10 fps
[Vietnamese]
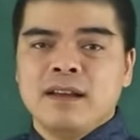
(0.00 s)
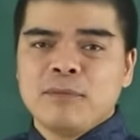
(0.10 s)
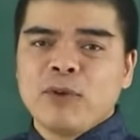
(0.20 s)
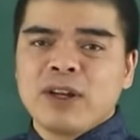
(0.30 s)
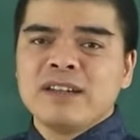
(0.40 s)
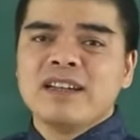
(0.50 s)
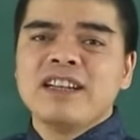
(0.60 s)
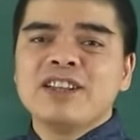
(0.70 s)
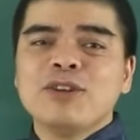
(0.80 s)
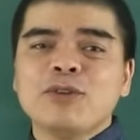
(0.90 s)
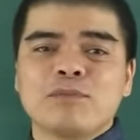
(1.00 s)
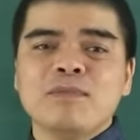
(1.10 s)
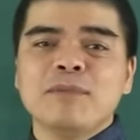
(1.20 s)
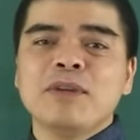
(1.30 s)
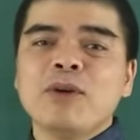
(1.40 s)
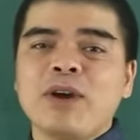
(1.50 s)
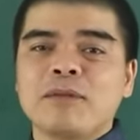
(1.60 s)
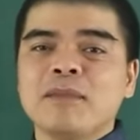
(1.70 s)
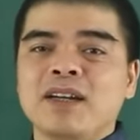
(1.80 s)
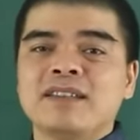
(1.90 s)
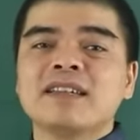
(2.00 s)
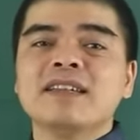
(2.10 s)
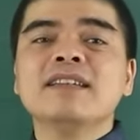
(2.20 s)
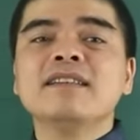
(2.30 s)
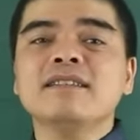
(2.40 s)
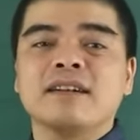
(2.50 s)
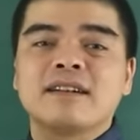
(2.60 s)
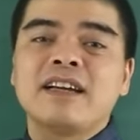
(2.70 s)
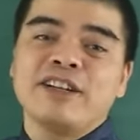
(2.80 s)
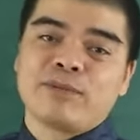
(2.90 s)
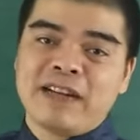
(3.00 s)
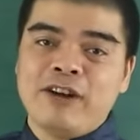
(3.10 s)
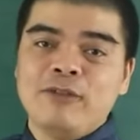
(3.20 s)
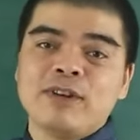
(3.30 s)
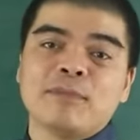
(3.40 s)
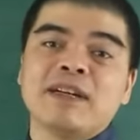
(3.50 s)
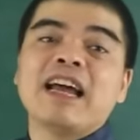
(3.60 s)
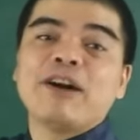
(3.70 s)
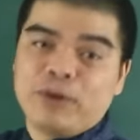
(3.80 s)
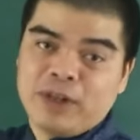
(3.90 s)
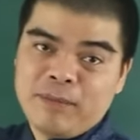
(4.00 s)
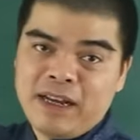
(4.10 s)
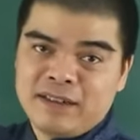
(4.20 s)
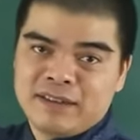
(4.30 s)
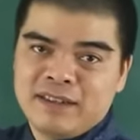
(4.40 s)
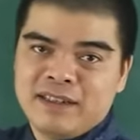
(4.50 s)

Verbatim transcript: mọi người liên tục bị mê hoặc bởi những ý tưởng đầy độc đáo và mới lạ của các bạn